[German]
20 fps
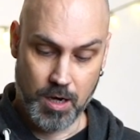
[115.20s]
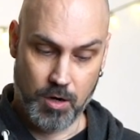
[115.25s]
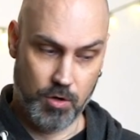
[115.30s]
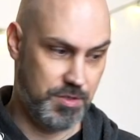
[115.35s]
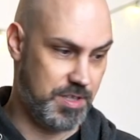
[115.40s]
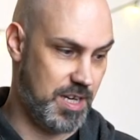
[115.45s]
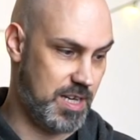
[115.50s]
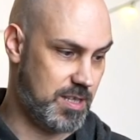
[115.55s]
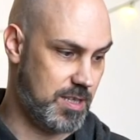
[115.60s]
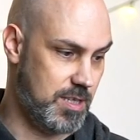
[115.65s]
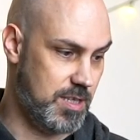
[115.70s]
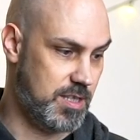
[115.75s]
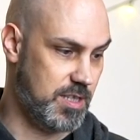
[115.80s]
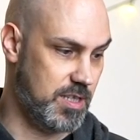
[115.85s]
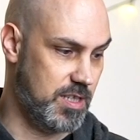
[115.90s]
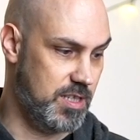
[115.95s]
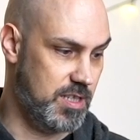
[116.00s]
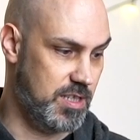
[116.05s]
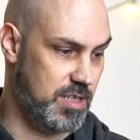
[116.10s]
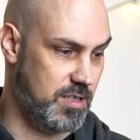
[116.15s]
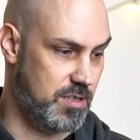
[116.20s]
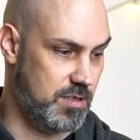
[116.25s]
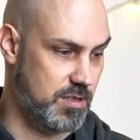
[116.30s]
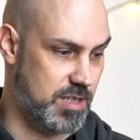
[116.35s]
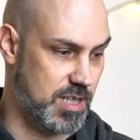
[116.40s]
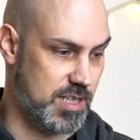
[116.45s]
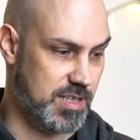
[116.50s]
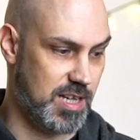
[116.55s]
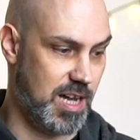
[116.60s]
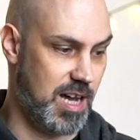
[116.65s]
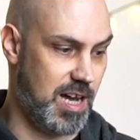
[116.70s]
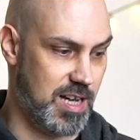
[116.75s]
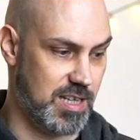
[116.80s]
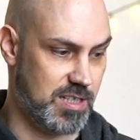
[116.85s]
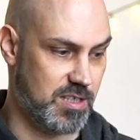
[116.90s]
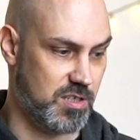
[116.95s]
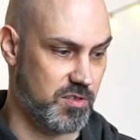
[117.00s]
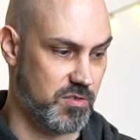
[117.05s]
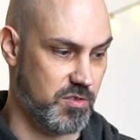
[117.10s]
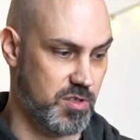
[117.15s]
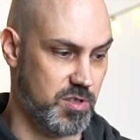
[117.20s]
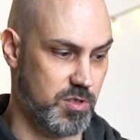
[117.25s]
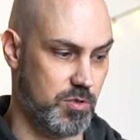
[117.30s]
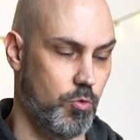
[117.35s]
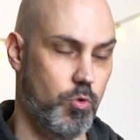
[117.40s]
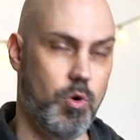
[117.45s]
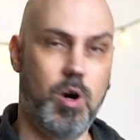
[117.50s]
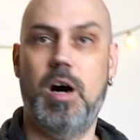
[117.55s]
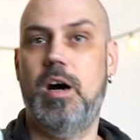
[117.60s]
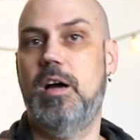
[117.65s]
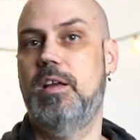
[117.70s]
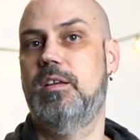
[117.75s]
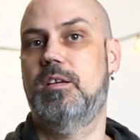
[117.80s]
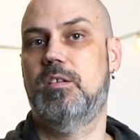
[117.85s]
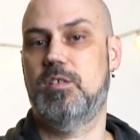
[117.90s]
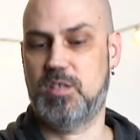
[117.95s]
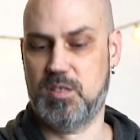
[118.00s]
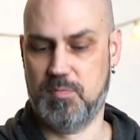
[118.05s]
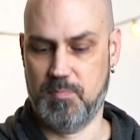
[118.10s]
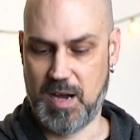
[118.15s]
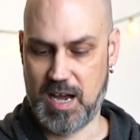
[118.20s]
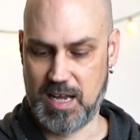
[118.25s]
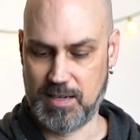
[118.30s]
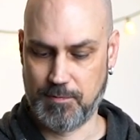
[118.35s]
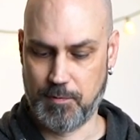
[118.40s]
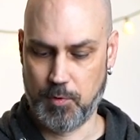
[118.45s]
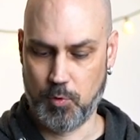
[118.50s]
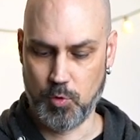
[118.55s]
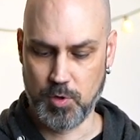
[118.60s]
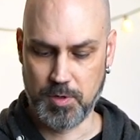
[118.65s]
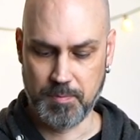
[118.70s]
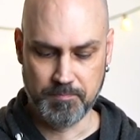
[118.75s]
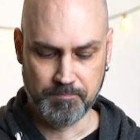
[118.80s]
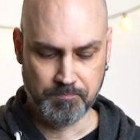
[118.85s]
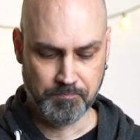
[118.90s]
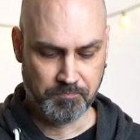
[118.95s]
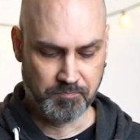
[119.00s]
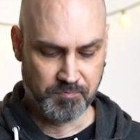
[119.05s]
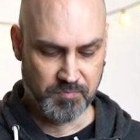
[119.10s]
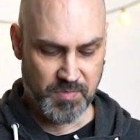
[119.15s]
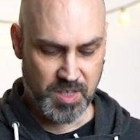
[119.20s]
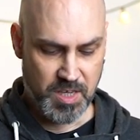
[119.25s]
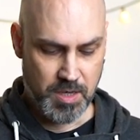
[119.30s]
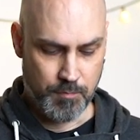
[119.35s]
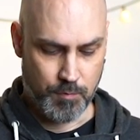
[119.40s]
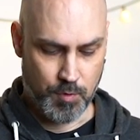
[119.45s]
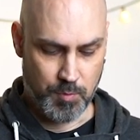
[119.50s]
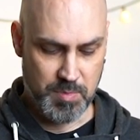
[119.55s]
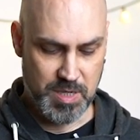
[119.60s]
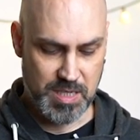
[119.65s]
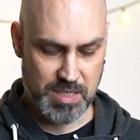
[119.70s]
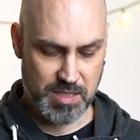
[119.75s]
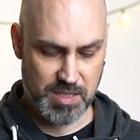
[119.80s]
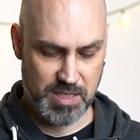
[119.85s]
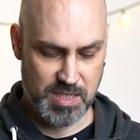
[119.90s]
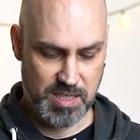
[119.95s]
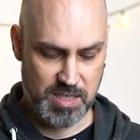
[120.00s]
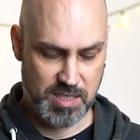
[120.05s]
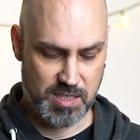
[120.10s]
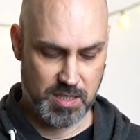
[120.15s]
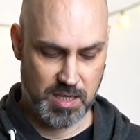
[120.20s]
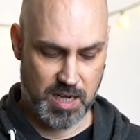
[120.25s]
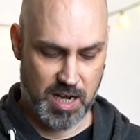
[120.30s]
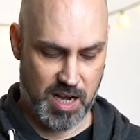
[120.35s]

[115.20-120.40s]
Und das ist in der Tat so ein Smartphone, womit ich